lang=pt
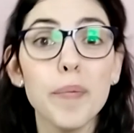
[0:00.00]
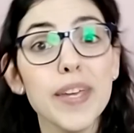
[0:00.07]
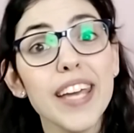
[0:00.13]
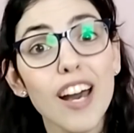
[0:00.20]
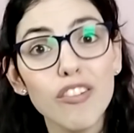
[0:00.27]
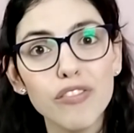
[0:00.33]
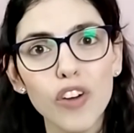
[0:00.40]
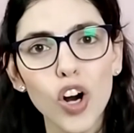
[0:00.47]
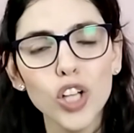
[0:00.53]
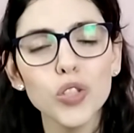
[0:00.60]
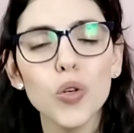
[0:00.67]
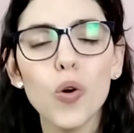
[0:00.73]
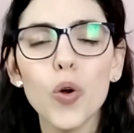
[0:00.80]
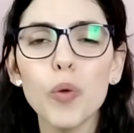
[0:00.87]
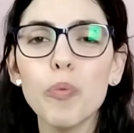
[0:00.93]
Minha Avó,
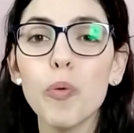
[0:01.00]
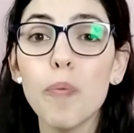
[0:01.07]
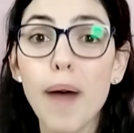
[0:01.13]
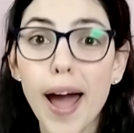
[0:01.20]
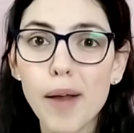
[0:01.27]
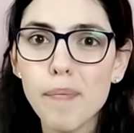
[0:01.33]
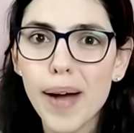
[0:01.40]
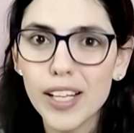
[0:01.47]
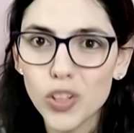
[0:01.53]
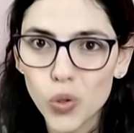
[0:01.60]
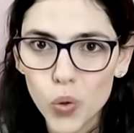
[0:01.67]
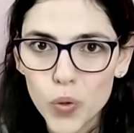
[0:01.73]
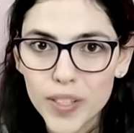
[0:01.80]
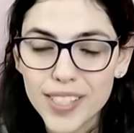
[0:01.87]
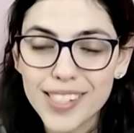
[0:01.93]
do grupo
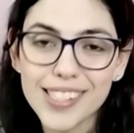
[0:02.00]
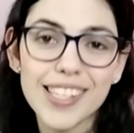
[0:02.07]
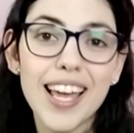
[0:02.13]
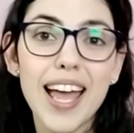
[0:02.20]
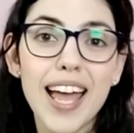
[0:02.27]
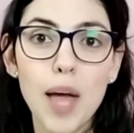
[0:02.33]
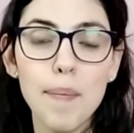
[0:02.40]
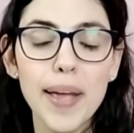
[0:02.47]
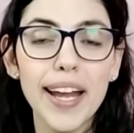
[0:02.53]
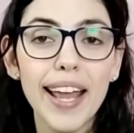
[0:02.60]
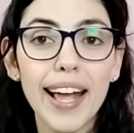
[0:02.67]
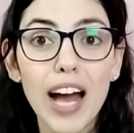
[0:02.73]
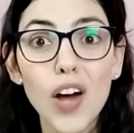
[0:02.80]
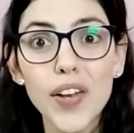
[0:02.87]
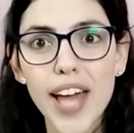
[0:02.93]
Barbatux. É bem
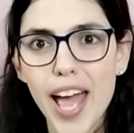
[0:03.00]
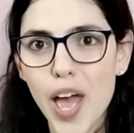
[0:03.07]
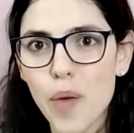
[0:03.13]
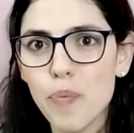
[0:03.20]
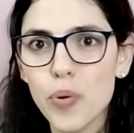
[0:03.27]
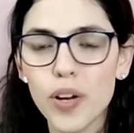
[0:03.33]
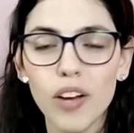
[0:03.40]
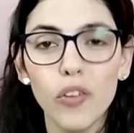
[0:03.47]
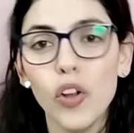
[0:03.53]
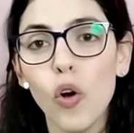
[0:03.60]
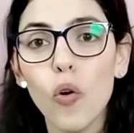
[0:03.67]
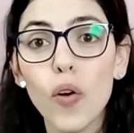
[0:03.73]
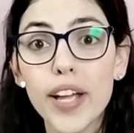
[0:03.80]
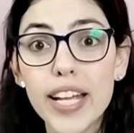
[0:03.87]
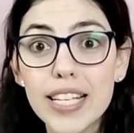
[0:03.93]
legal, na época eu
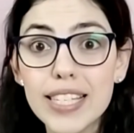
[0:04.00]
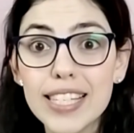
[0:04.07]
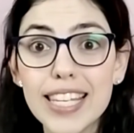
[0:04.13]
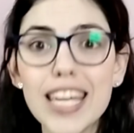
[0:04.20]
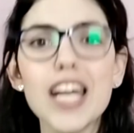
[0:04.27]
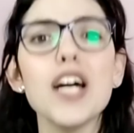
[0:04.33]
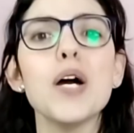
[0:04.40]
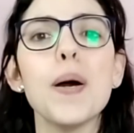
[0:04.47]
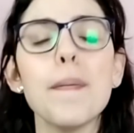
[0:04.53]
não conhecia,